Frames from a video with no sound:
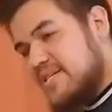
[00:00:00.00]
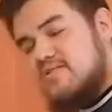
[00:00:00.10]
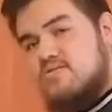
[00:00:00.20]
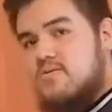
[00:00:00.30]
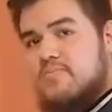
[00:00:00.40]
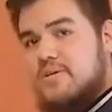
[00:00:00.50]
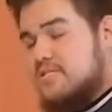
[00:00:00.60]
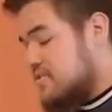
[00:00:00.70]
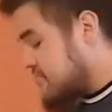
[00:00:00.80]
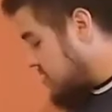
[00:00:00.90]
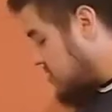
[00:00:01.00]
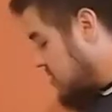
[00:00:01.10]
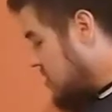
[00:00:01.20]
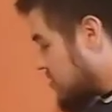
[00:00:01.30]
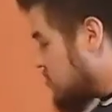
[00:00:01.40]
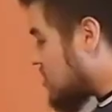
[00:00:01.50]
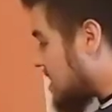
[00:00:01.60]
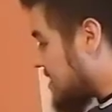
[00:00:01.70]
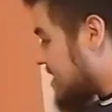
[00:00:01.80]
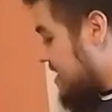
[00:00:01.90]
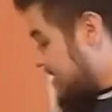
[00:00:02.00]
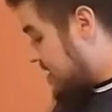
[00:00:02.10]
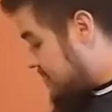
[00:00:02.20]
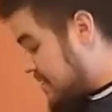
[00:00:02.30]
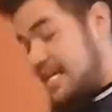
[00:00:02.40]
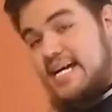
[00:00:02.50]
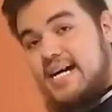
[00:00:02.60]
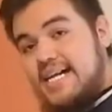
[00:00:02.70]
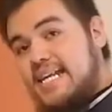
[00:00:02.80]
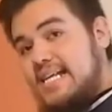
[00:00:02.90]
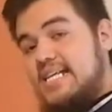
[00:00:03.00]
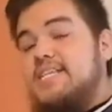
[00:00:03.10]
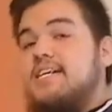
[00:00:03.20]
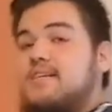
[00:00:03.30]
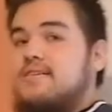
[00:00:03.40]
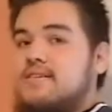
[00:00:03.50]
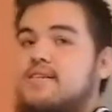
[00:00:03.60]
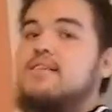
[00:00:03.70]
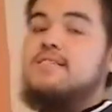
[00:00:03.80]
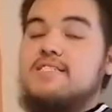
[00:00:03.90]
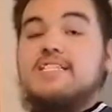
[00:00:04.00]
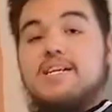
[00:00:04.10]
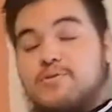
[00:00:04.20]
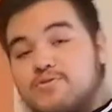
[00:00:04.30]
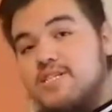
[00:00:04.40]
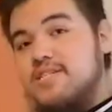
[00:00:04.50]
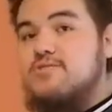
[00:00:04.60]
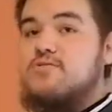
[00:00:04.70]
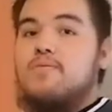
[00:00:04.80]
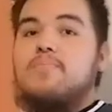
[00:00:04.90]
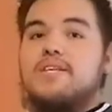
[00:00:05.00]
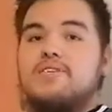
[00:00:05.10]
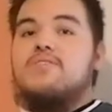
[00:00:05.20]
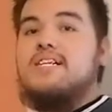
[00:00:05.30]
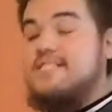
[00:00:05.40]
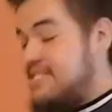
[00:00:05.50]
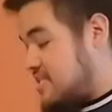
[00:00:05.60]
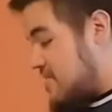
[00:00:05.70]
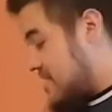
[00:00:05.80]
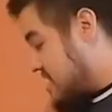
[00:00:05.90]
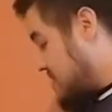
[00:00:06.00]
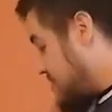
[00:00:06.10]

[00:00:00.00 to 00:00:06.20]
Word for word: bien esto lo pueden hacer fijo, nunca dejen el PLA en la línea si la voy a usar dentro de un par de horas, está bien,